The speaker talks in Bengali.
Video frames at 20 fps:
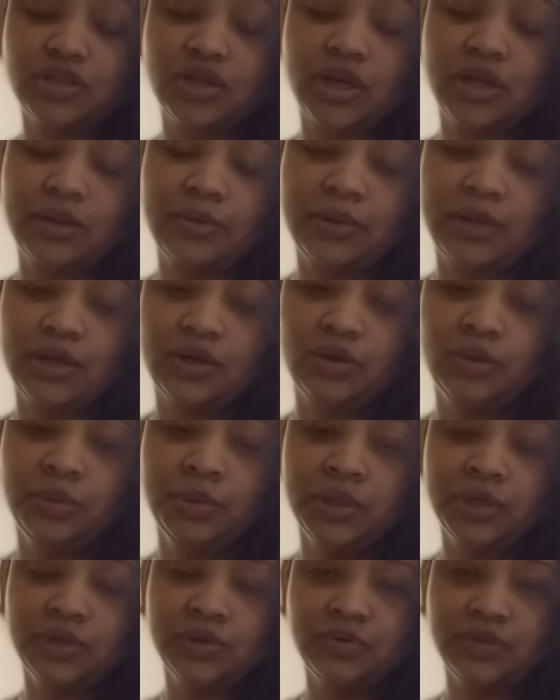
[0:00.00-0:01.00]
সকালবেলা ঘুম
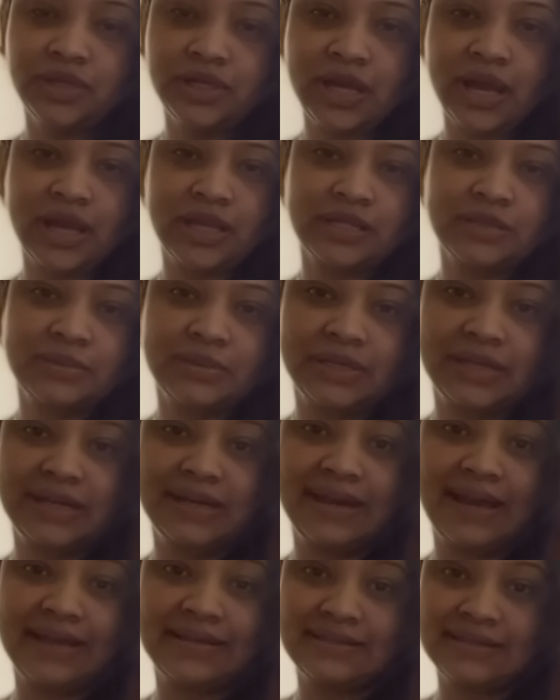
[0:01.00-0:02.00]
থেকে উঠে হাজব্যান্ডকে
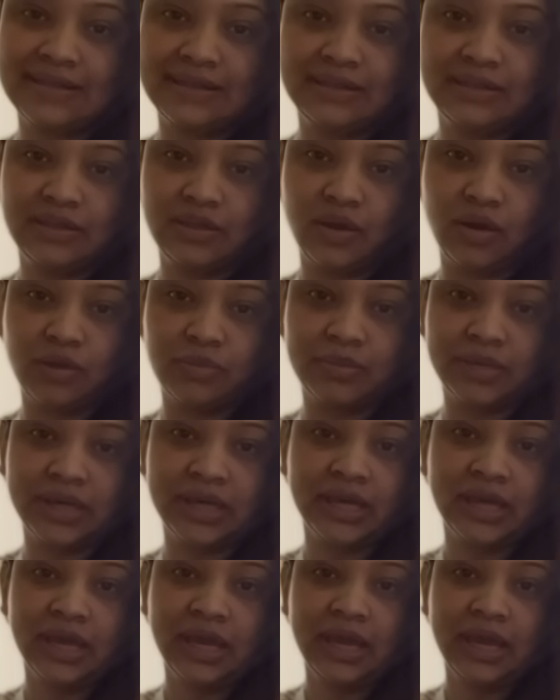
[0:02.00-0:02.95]
নাস্তা দিতে হবে